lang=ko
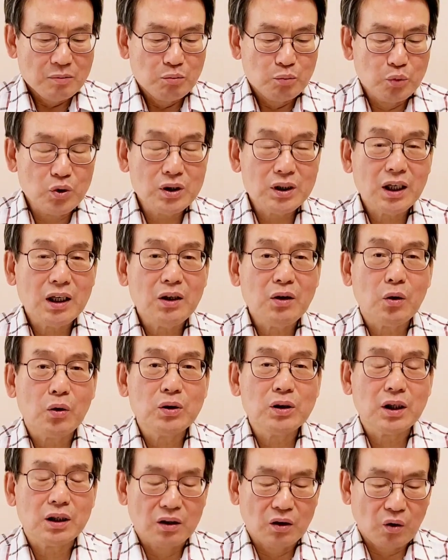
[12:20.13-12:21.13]
문재인
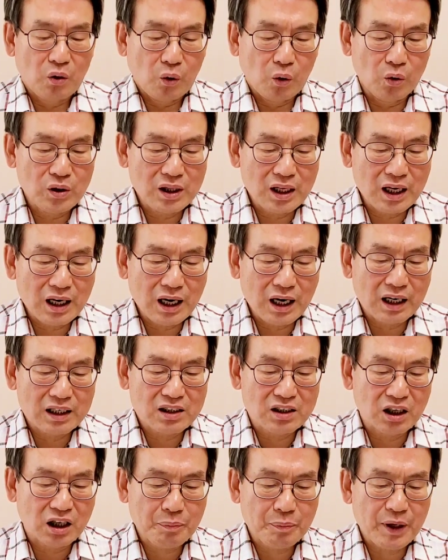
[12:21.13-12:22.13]
5년 온
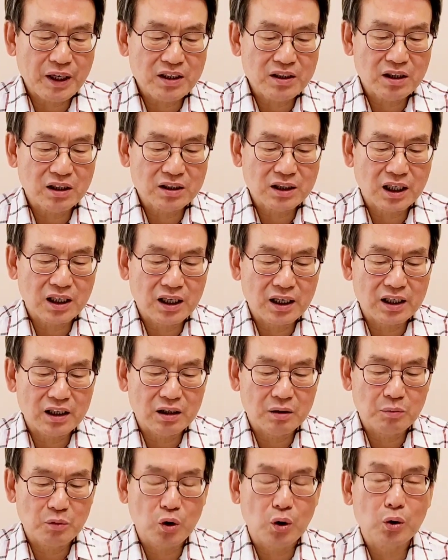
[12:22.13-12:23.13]
나라가 적폐청산의
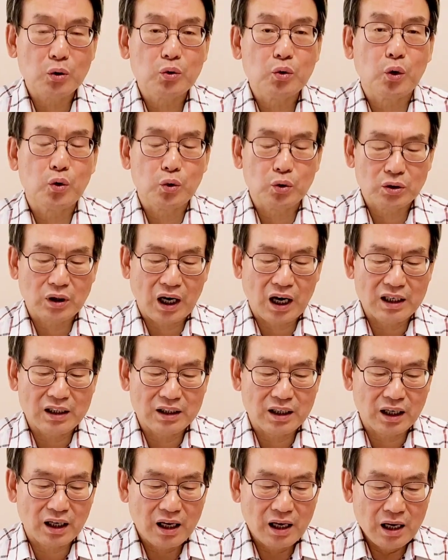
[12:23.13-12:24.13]
이름으로
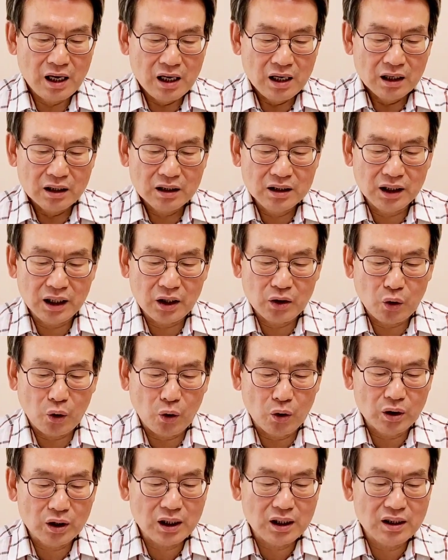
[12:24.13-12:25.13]
도륙당할 때 그의
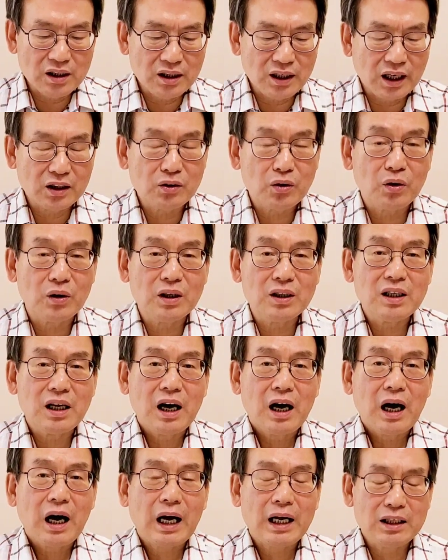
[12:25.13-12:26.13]
용기 있는 행동은
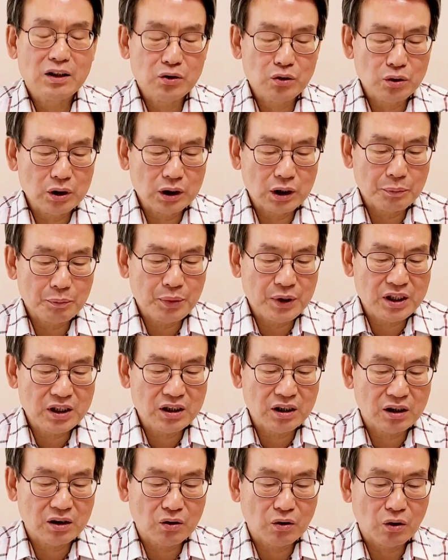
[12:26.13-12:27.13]
한 줄기
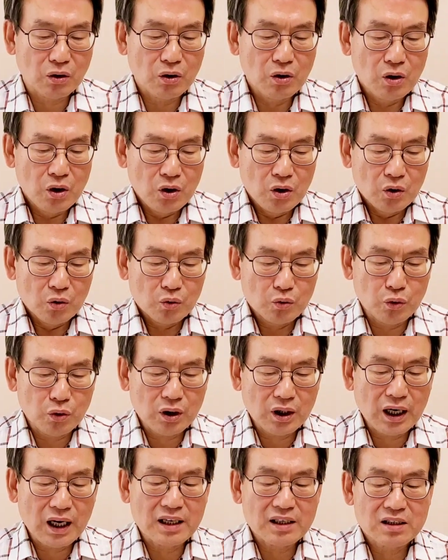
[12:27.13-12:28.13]
빛이었고
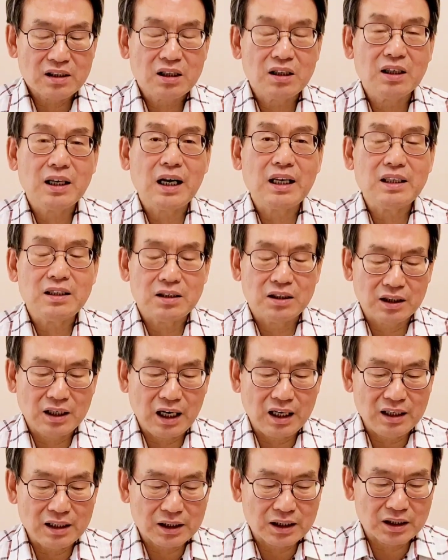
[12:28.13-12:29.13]
국가에 선한
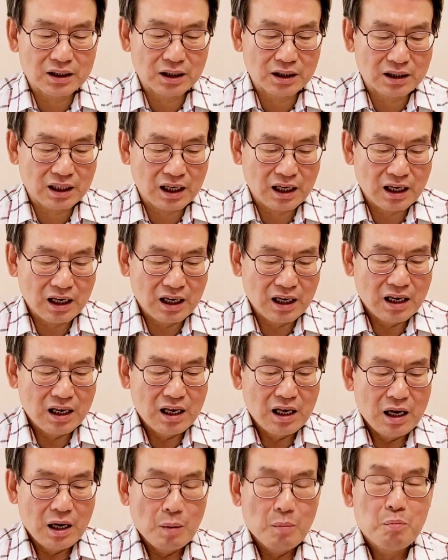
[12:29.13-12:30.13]
영향을 끼쳤다.
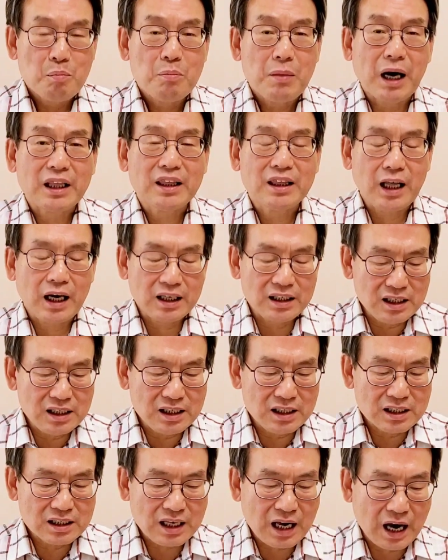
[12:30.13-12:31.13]

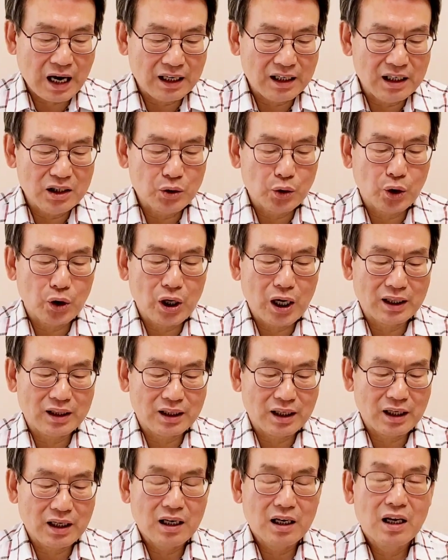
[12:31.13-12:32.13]
마땅히 상을 줘야
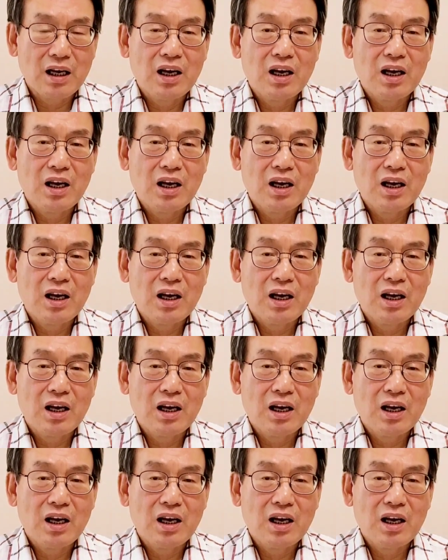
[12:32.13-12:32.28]
한다.